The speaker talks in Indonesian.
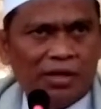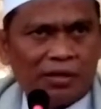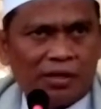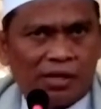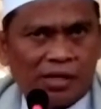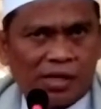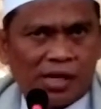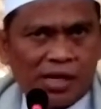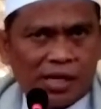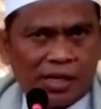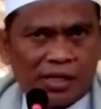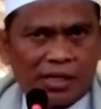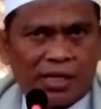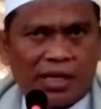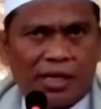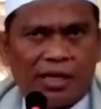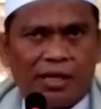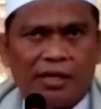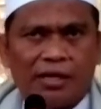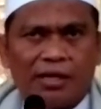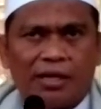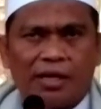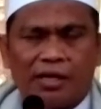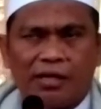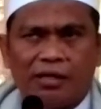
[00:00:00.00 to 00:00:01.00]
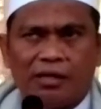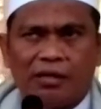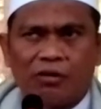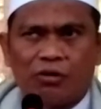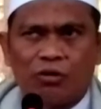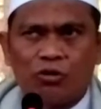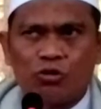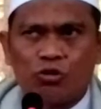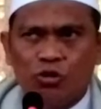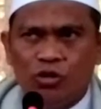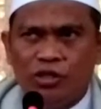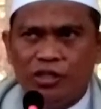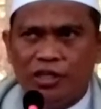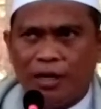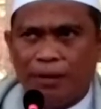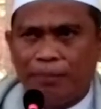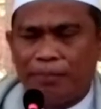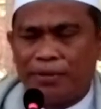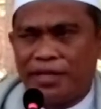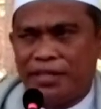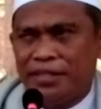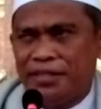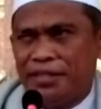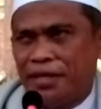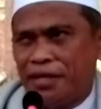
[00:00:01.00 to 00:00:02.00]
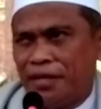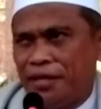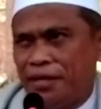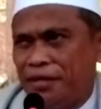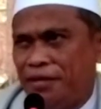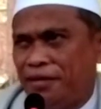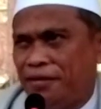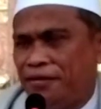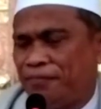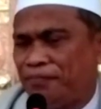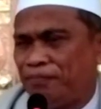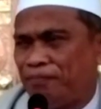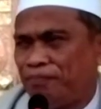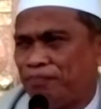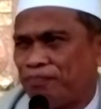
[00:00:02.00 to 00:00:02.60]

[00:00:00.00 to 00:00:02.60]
neraka karena Rasul tidak perintah.